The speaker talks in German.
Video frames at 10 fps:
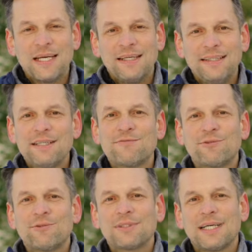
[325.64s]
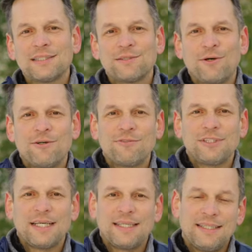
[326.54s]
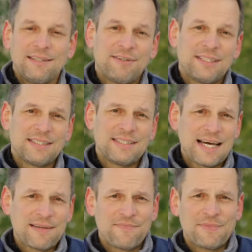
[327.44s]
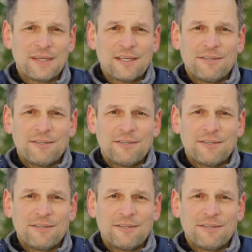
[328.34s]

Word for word: In der Wohnung, da sind häufig dann irgendwelche Sachen,